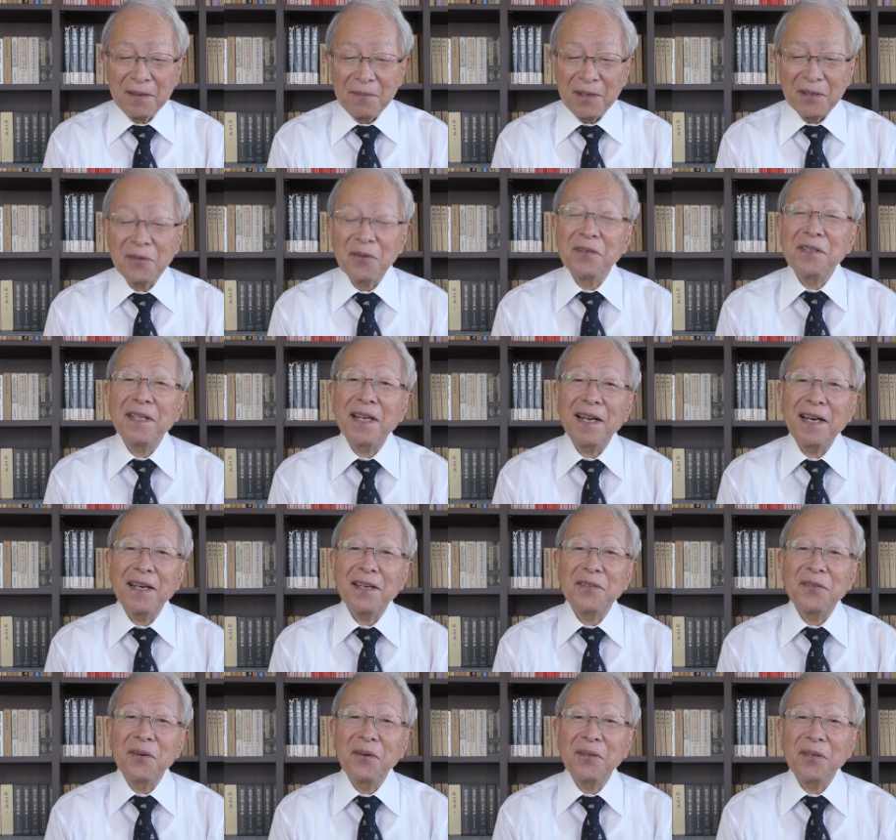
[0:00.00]
まあ、そした
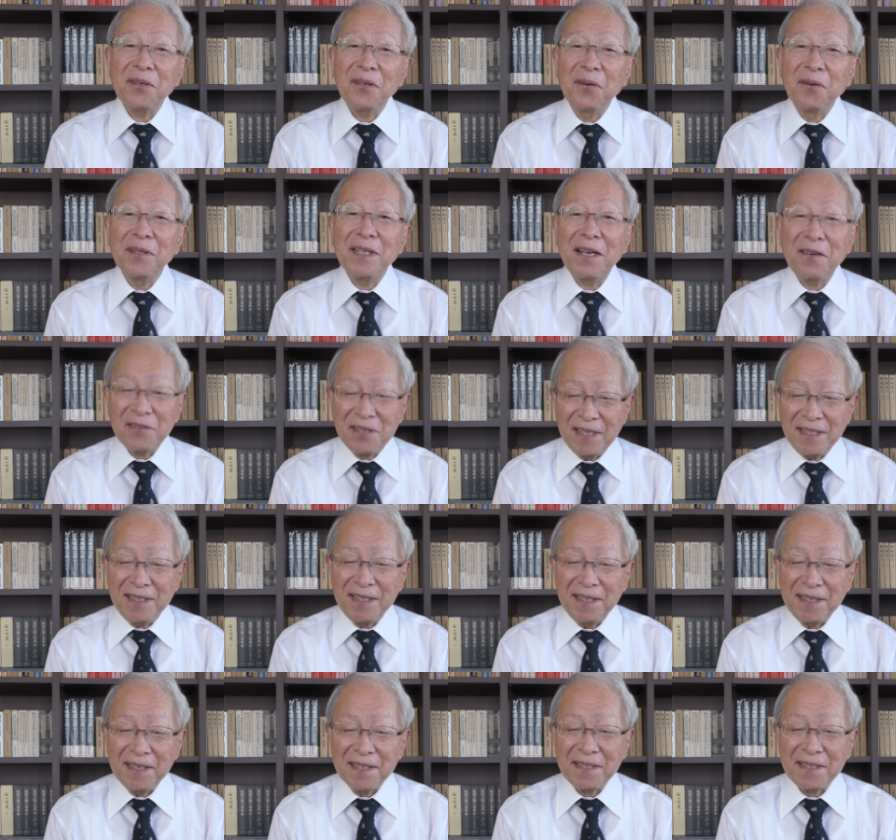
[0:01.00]
らその時女の先
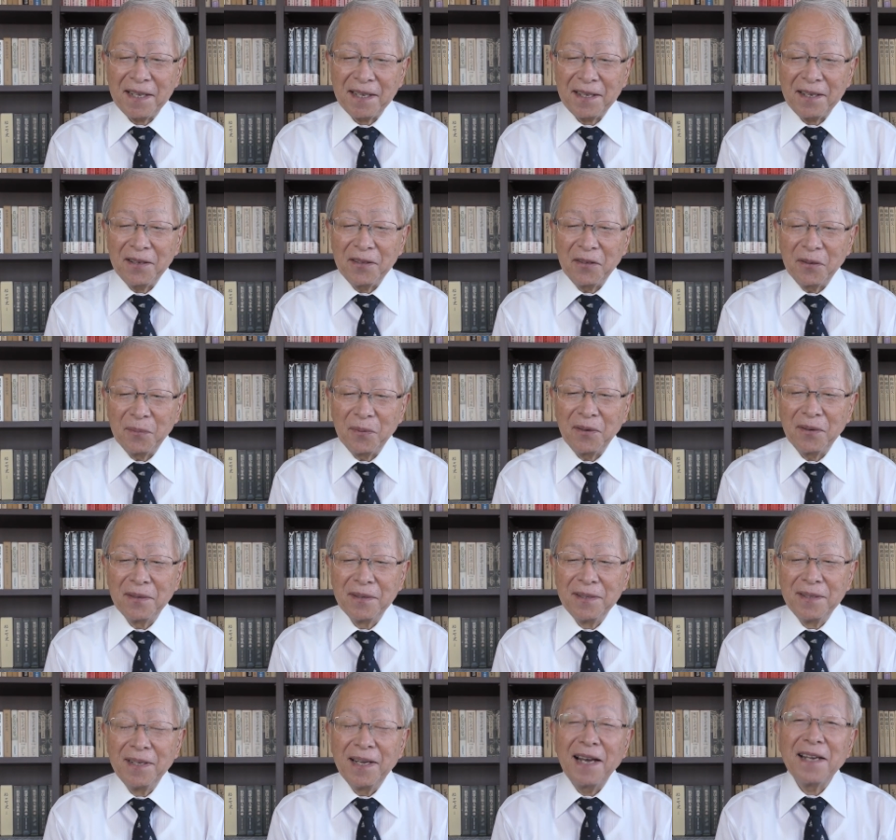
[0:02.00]
生でしたけれども
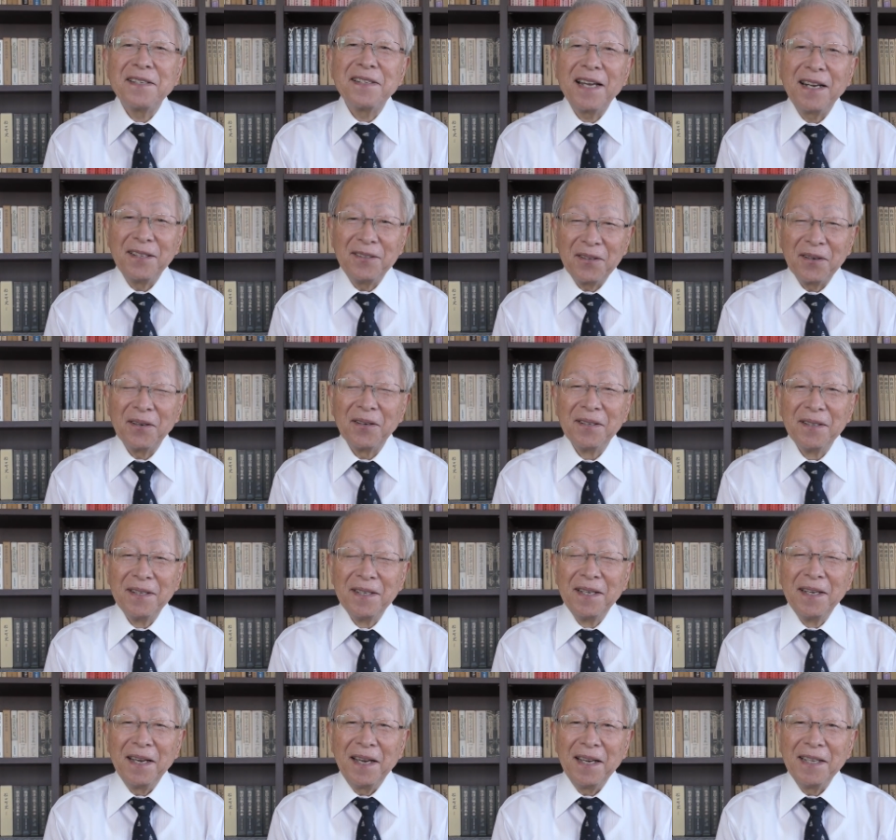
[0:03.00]
あっさりと「
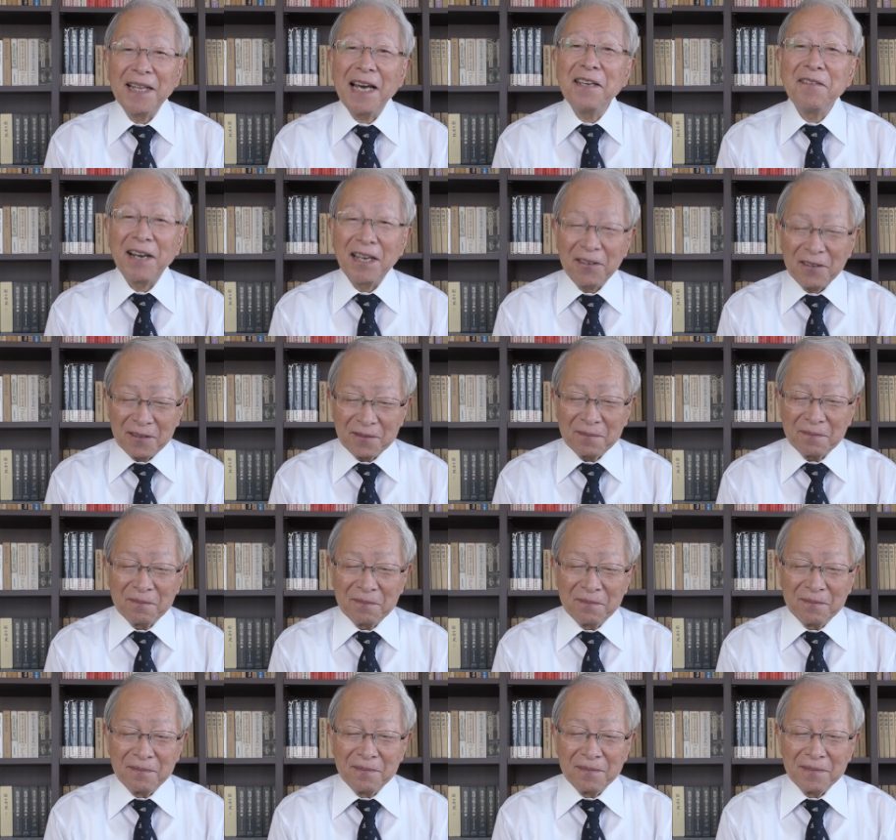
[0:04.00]
えないわよ
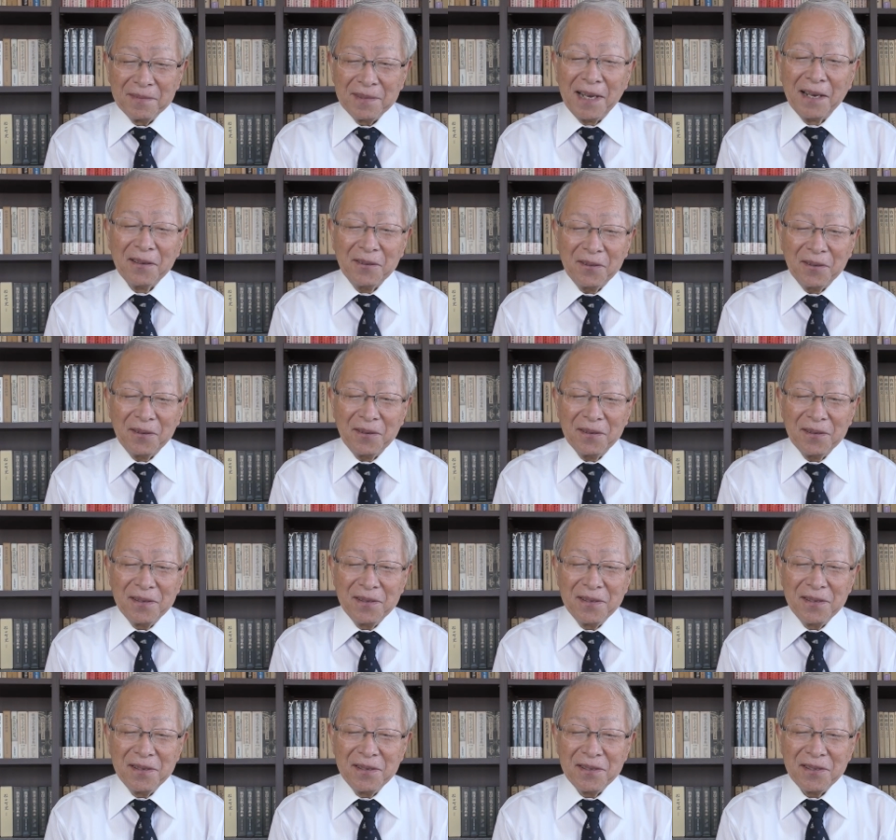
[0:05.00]
だけど
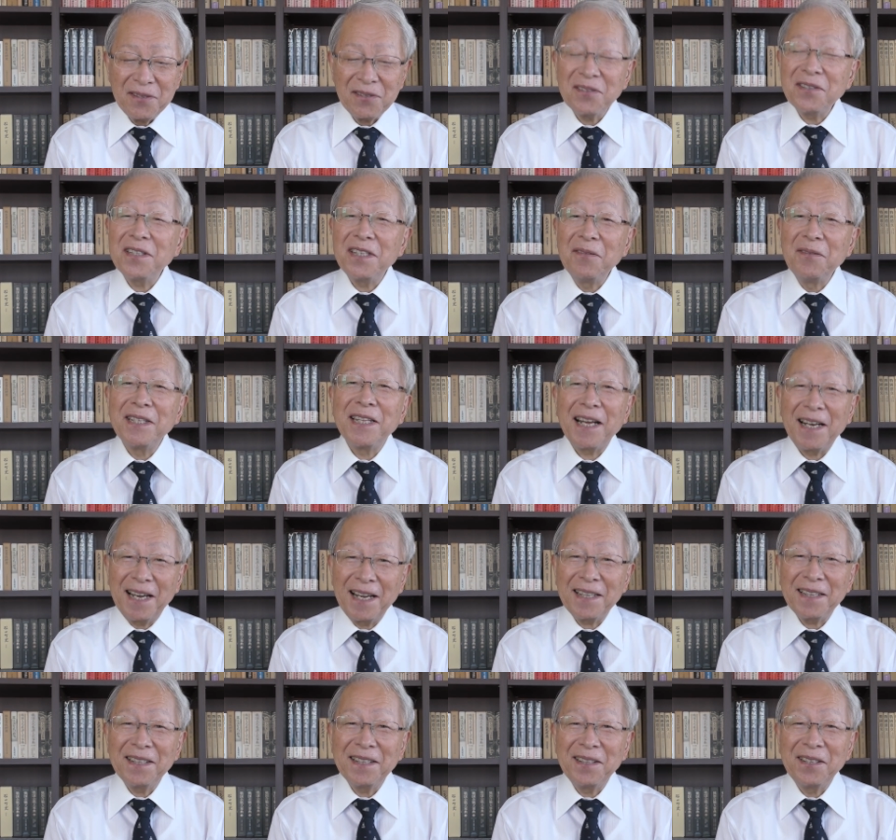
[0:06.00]
作ってみた
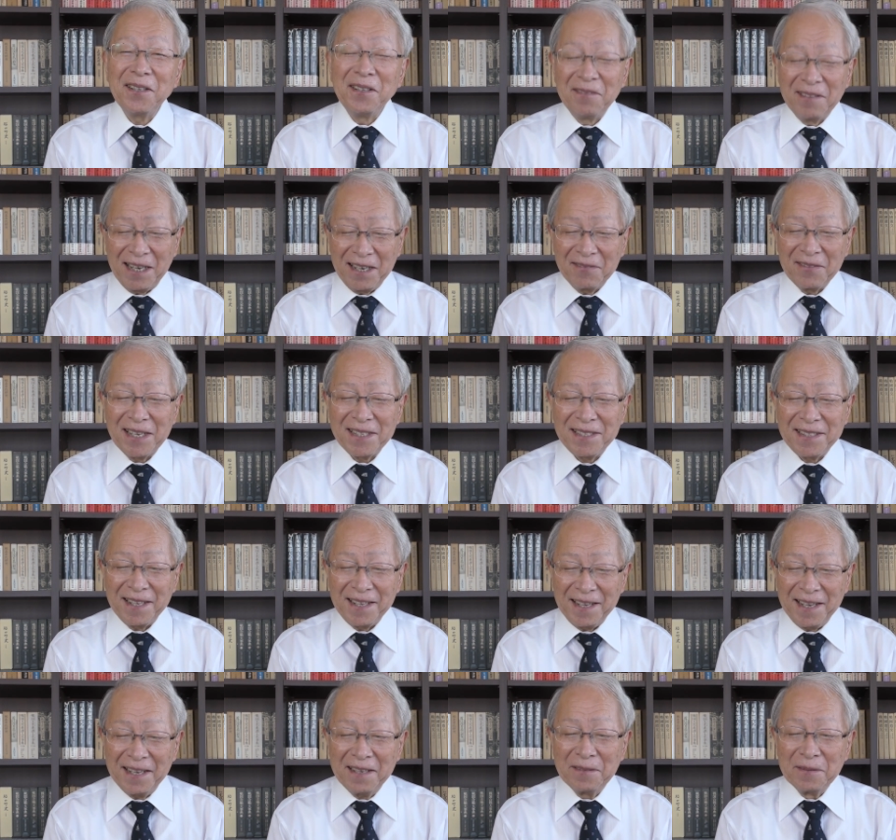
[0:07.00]
らと言われまし
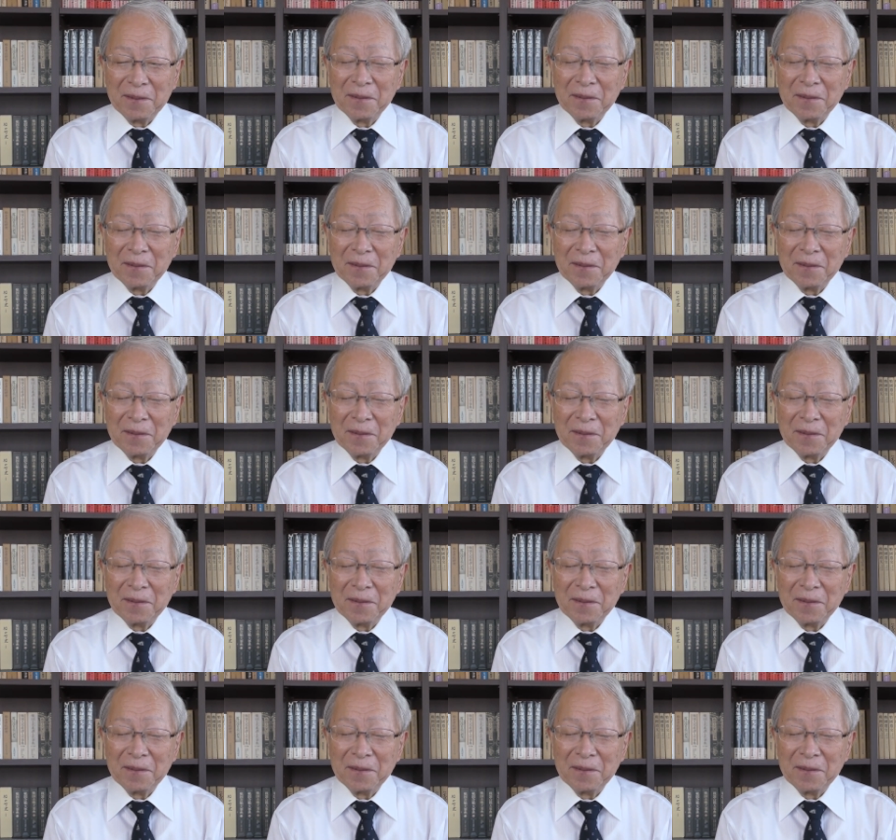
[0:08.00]
てね